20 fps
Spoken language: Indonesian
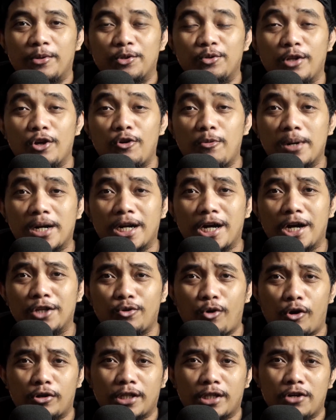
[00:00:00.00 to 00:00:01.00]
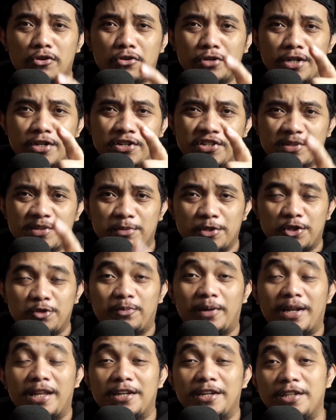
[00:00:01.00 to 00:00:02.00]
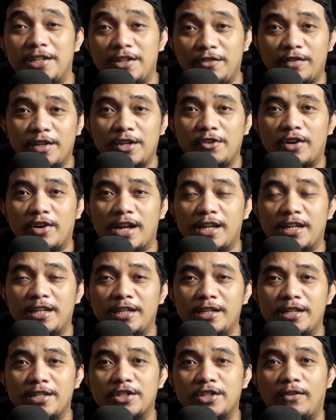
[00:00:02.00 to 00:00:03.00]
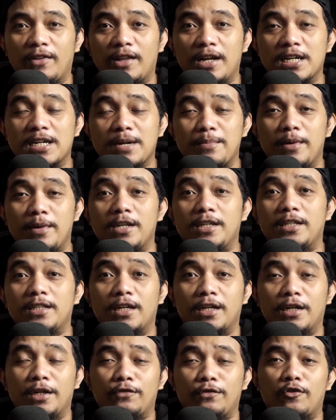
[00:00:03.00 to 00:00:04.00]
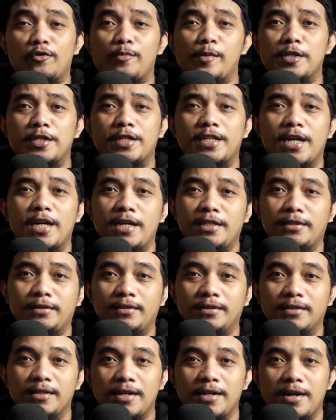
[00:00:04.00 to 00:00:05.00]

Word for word: warahmatullahi wabarakatuh Octagoners Berjumpa lagi di video kali ini Insya Allah kembali kita akan informasikan